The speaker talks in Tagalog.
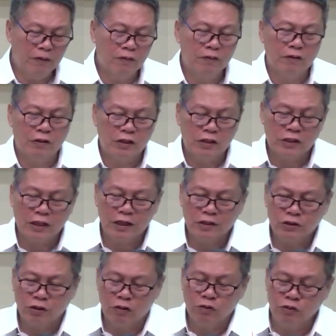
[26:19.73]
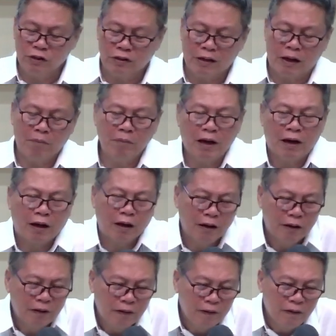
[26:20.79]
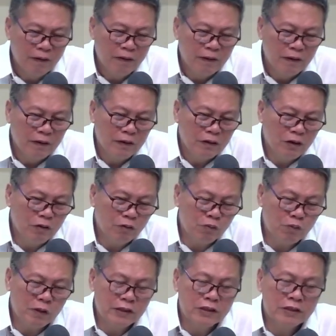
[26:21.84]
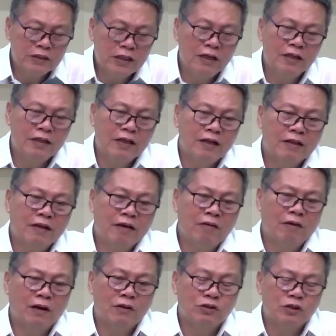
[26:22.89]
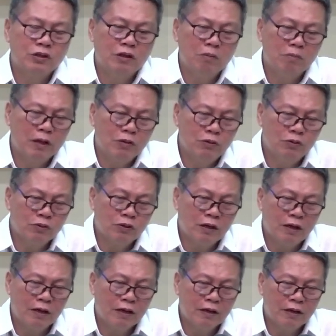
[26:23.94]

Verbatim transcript: nyo, i-discuss yung ano yung tama. Hindi yung magsasalita tayo, halos hindi malunok ng anak